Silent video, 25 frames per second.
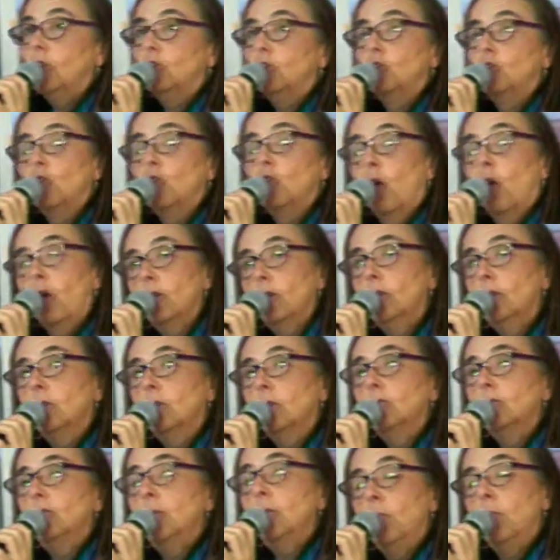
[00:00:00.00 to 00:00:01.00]
todos
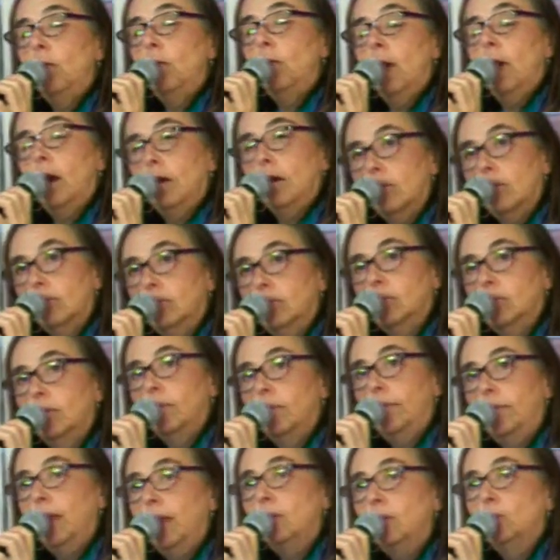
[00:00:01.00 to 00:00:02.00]
los simulacros
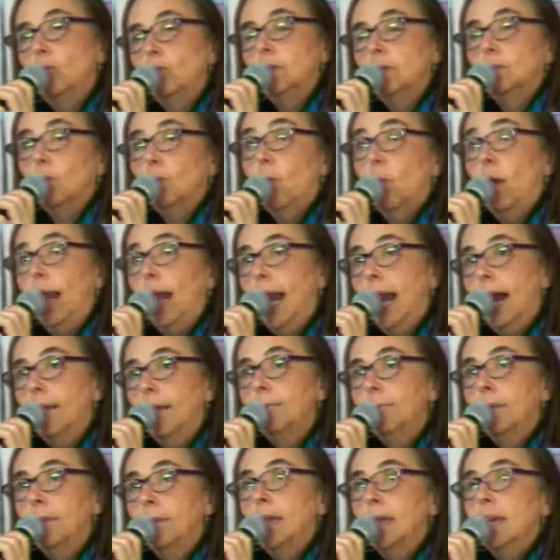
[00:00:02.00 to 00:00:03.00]
en tu escuela
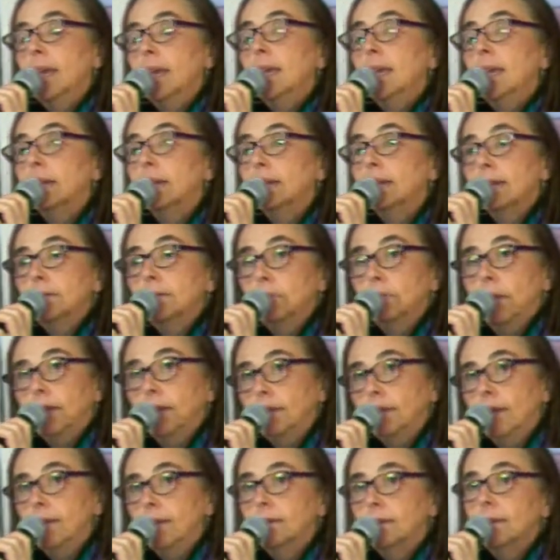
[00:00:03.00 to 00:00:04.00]
y
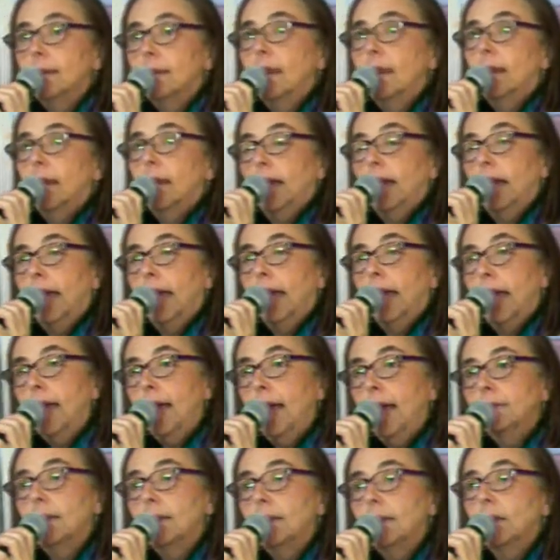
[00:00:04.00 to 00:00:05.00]
respetes
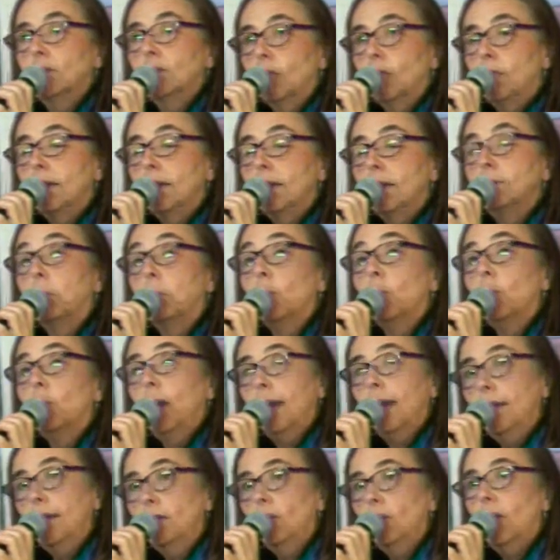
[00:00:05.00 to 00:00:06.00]
estas normas
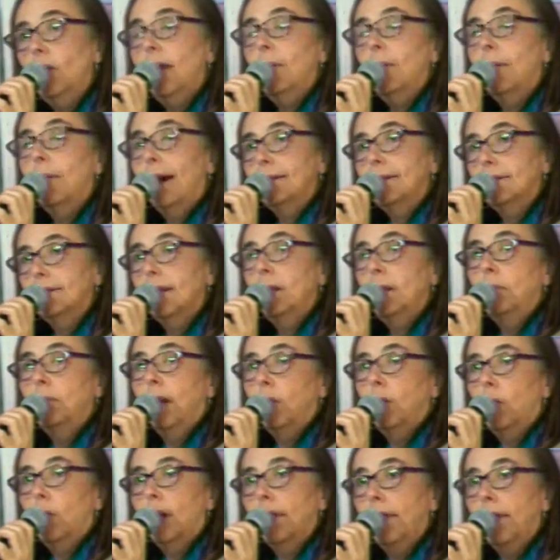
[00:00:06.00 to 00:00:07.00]
porque es lo que va a
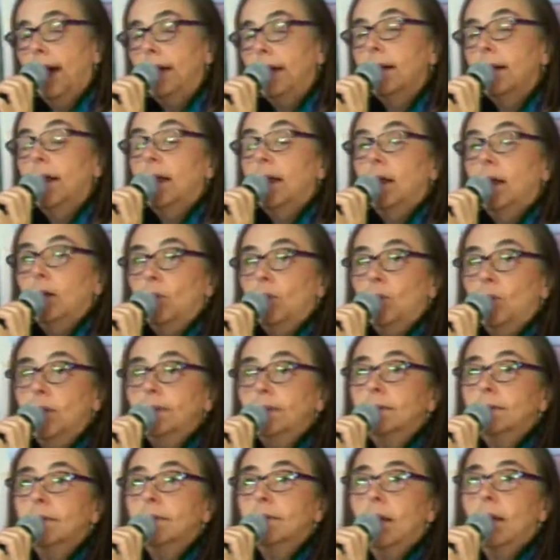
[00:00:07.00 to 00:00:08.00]
salvaguardar
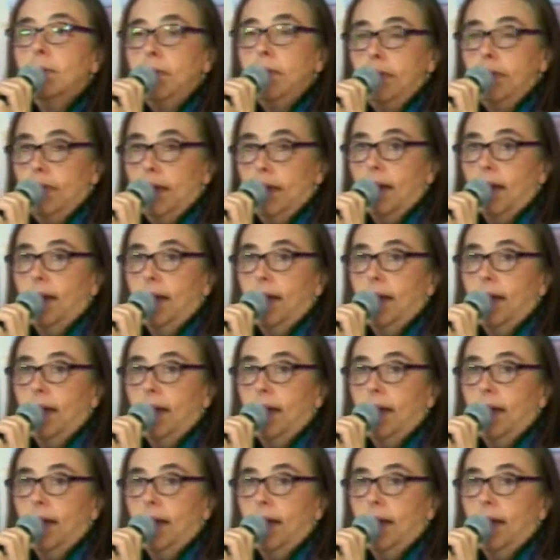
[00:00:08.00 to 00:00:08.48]
nuestra vida.